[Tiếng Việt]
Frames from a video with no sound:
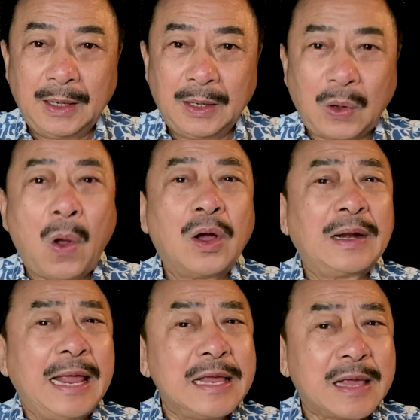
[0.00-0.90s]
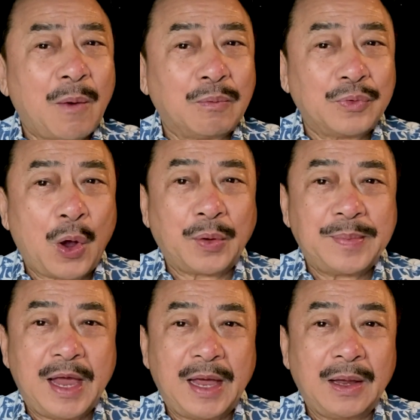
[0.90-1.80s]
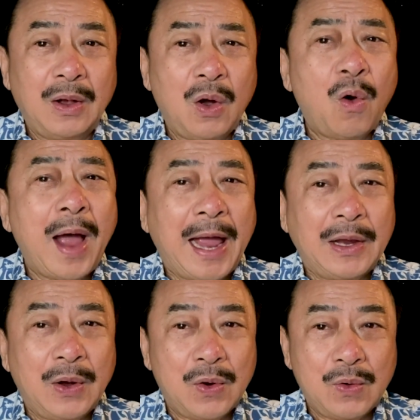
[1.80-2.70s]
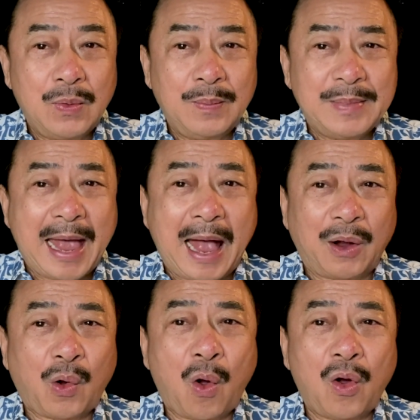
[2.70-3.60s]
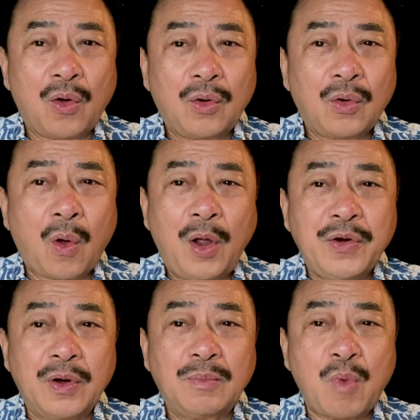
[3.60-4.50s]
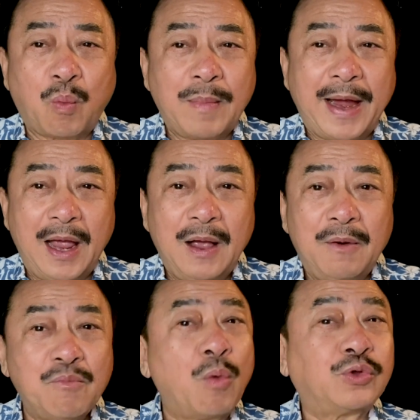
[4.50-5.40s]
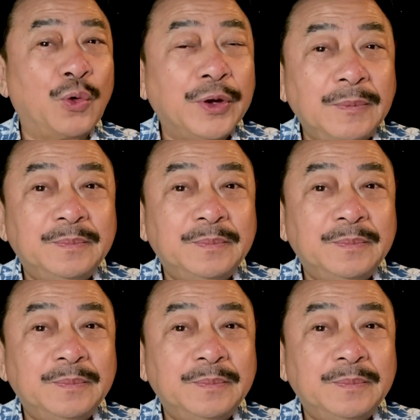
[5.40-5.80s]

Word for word: Con lấy chồng dọn về Ohio và con có được một bé 4 tuổi.